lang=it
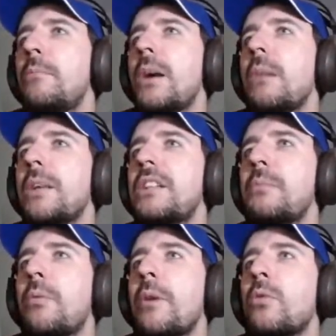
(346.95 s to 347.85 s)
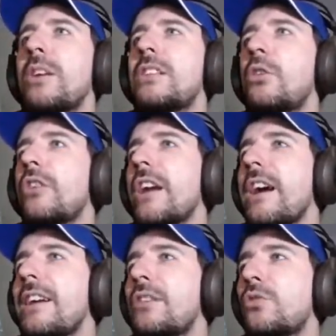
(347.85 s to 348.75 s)
Ma, ma, tipo, ma quante ore
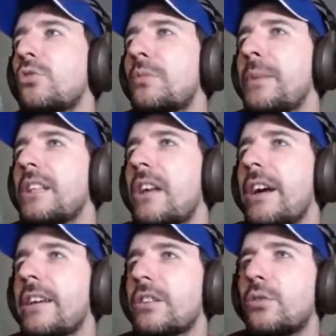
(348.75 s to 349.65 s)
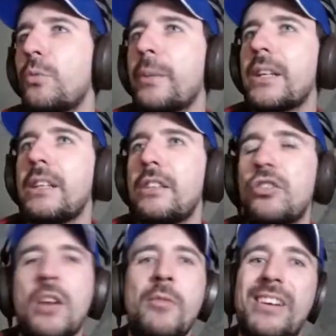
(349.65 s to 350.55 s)
hai su Spin Tires tu? Perché
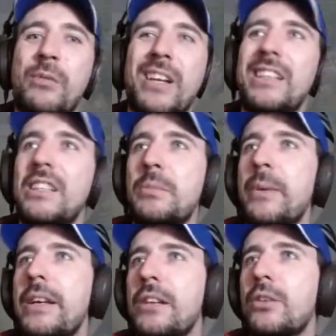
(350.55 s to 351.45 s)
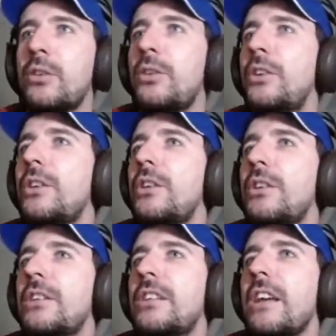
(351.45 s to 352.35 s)
diciamo è un grande esperto.
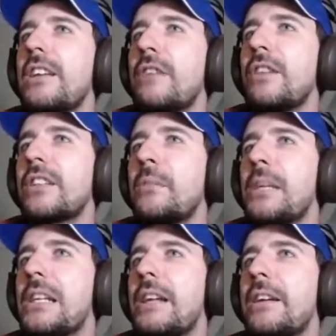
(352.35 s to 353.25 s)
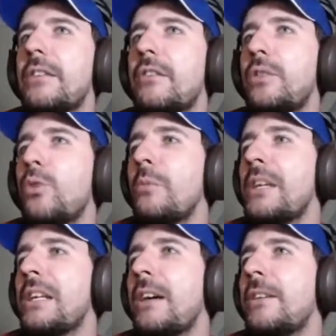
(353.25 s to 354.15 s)
Ne, ne hai fatte mille? Le
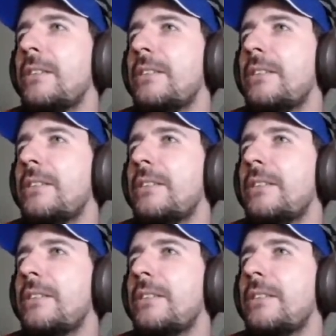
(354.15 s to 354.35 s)
duemila?